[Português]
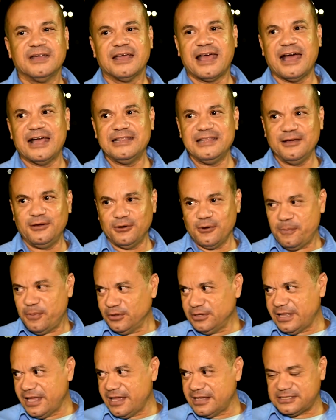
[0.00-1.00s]
cada
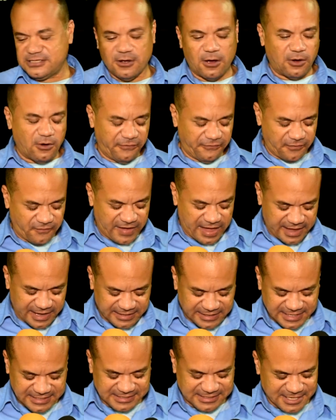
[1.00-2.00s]
grupo desse, ó,
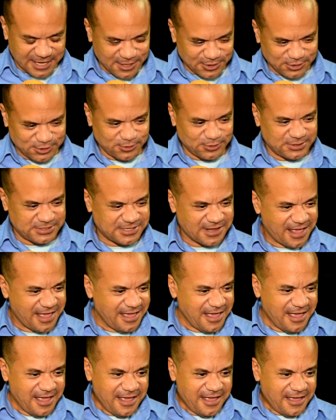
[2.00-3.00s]
ofertas, anjos,
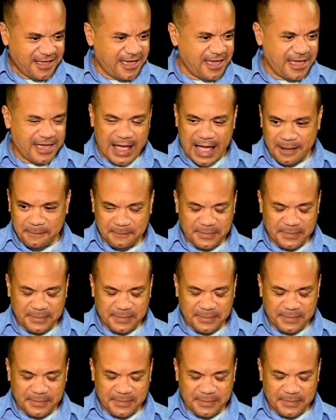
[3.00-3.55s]
é, a